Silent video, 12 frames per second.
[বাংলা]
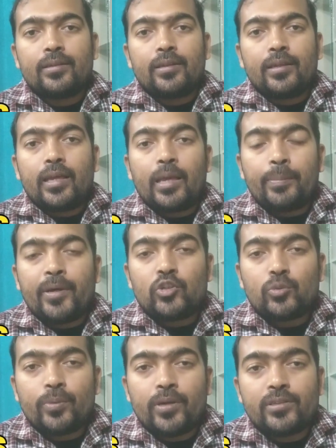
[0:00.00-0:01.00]
এপাশ ওপাশ
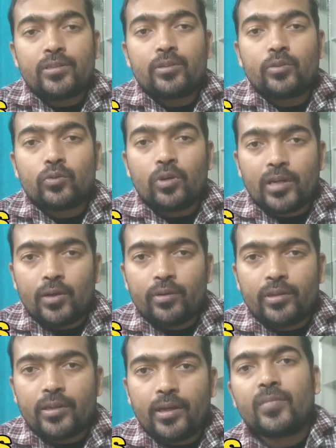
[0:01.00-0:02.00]
গড়াগড়ি
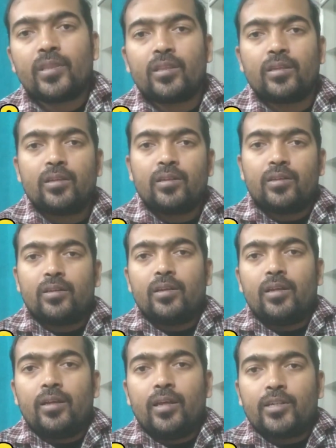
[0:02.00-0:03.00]
খায়
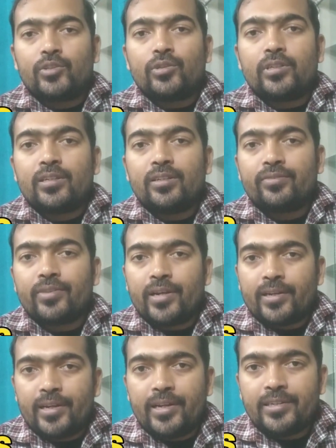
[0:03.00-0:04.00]
একশো ডিগ্রি
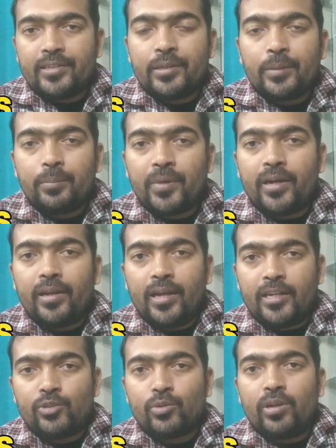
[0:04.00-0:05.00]
ফারেনহাইট বা একশো
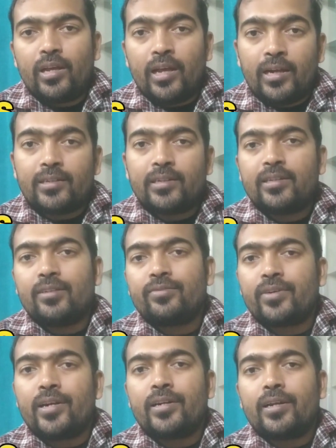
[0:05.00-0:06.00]
এক ডিগ্রি
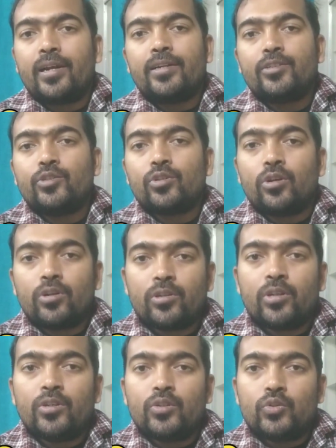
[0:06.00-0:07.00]
ফারেনহাইট জ্বর
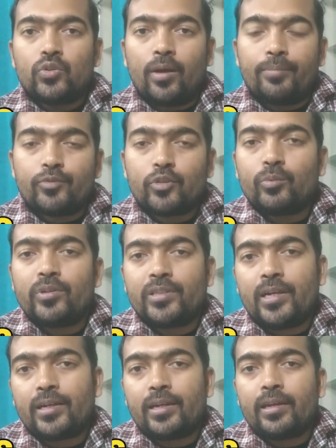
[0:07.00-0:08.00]
সব সময় থাকে
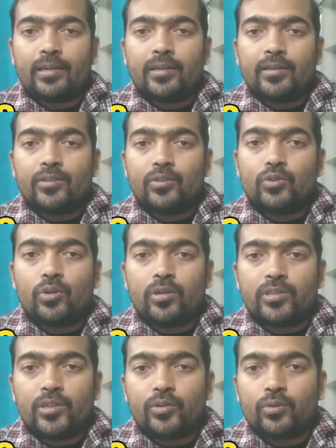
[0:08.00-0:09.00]
জ্বর যেন
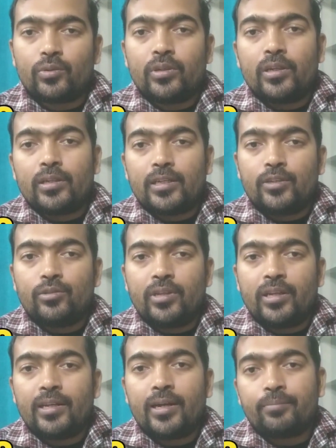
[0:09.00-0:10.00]
কিছুতেই
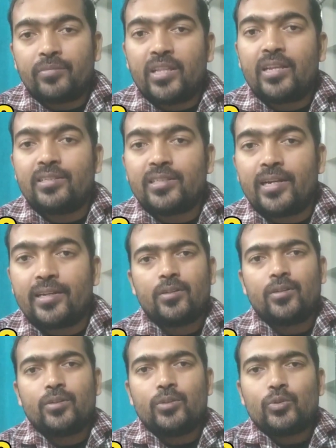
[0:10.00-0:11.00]
নামতেই চায় না
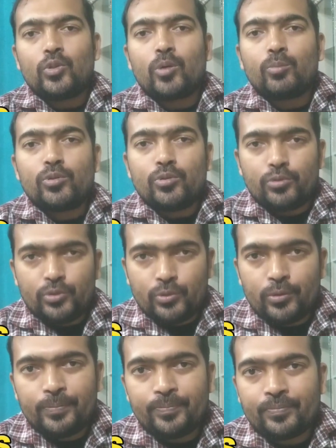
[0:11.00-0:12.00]
চর্ম শুষ্ক
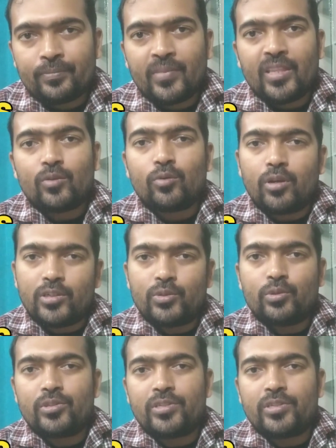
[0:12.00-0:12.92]
খসখসে